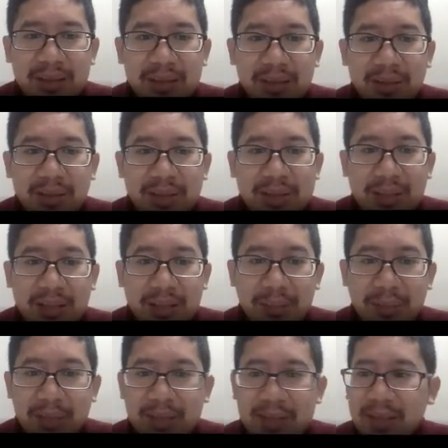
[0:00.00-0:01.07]
oleh sel
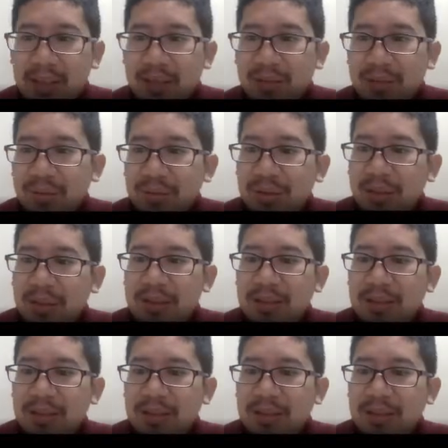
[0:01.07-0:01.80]
mas atau juga